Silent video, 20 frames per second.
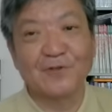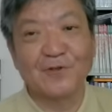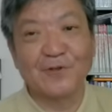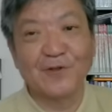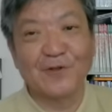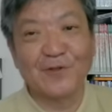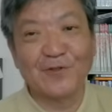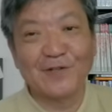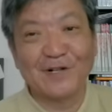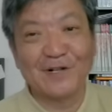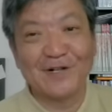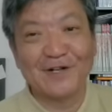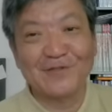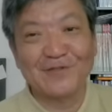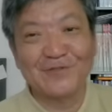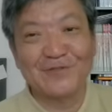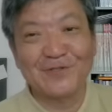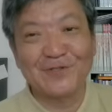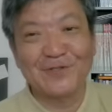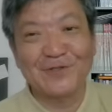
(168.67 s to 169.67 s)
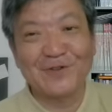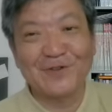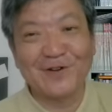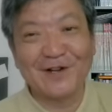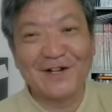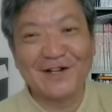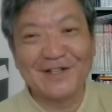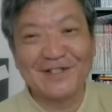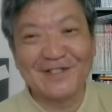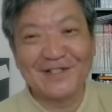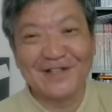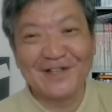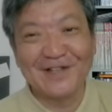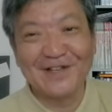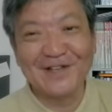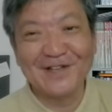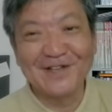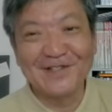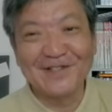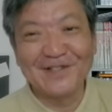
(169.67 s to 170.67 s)
それをだから国を挙げて
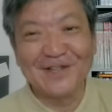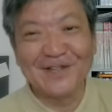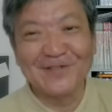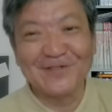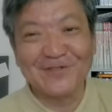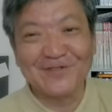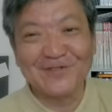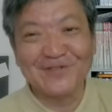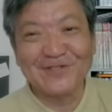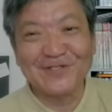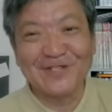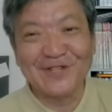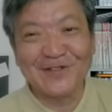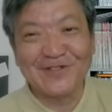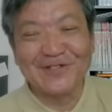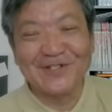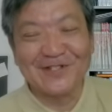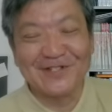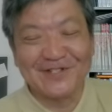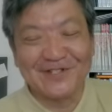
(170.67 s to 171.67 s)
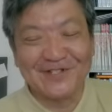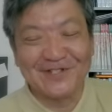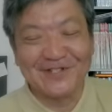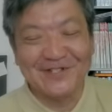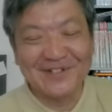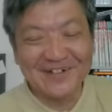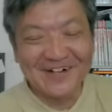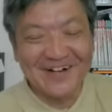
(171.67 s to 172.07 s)
伝統してるんですよ。